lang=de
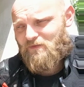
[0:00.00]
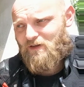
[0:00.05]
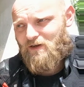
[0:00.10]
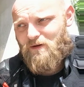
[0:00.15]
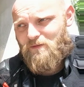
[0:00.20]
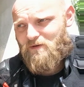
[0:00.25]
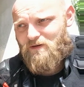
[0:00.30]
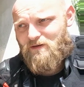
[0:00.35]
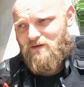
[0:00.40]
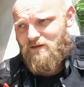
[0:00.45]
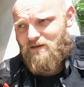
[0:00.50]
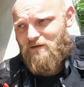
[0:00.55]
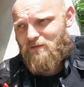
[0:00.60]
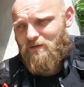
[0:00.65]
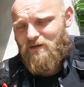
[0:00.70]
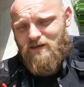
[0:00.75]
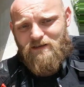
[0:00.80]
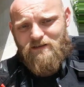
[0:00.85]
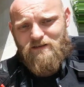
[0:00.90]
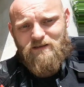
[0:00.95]
aber,
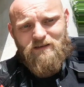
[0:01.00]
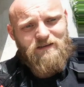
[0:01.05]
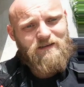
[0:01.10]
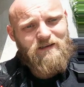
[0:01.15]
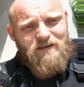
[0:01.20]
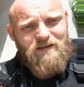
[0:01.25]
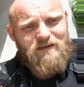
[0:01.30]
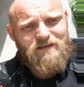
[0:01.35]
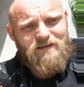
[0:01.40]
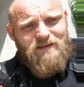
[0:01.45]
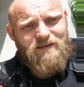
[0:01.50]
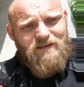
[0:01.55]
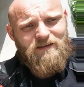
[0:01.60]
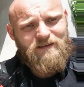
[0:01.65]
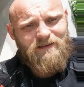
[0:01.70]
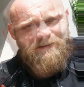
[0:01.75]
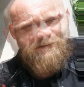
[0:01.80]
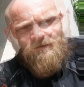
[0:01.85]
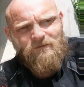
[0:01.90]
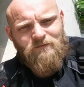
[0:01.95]
aber lasst es halt dann nicht.
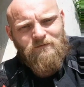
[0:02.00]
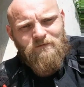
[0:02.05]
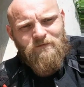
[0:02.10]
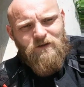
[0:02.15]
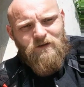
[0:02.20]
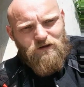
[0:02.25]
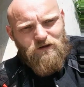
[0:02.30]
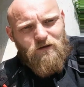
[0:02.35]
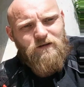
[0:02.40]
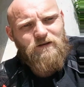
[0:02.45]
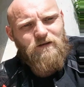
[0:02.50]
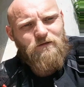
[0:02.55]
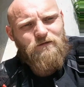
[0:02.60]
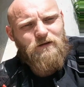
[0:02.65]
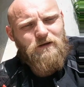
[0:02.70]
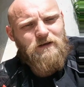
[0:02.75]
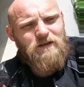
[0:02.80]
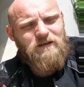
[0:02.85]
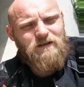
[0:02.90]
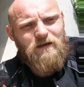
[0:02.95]
Schaut
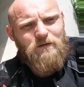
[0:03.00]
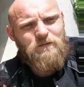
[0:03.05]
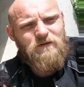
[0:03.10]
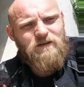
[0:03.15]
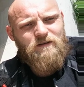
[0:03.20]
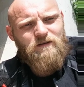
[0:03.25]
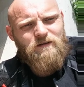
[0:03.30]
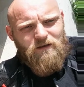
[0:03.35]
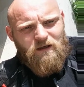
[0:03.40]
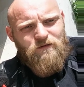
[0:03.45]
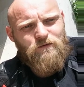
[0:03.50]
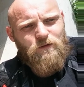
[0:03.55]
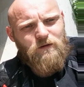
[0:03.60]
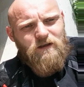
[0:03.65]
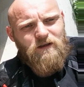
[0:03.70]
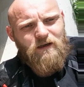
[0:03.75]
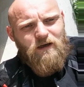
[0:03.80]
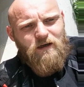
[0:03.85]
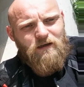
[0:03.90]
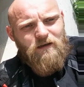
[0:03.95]
auf euch selbst. Das
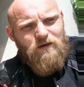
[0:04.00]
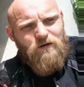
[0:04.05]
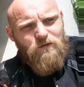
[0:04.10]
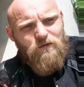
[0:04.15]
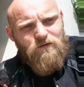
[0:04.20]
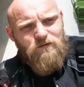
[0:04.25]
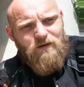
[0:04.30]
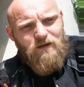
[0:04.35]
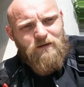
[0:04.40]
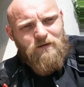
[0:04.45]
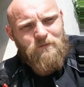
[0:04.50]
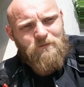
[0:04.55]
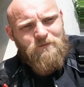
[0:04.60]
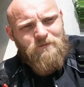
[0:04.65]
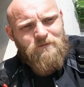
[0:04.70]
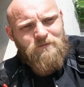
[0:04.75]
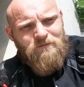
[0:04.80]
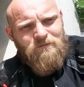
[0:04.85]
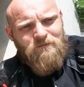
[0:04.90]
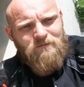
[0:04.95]
wollte ich eigentlich loswerden.
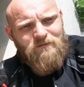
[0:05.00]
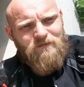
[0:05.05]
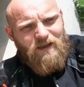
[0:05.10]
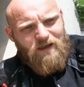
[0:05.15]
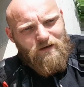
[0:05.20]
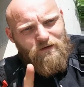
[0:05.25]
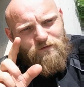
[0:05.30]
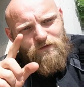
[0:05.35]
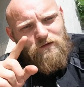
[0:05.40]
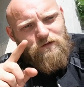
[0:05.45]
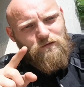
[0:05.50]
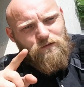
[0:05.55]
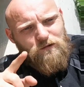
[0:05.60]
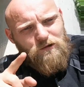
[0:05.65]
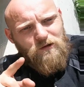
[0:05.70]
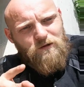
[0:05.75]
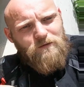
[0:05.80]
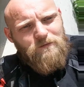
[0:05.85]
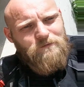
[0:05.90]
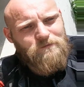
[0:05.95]
Danke fürs
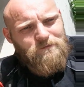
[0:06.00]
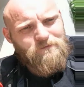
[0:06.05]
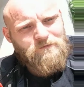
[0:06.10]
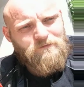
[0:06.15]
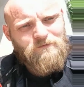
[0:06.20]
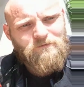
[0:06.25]
Zuschauen.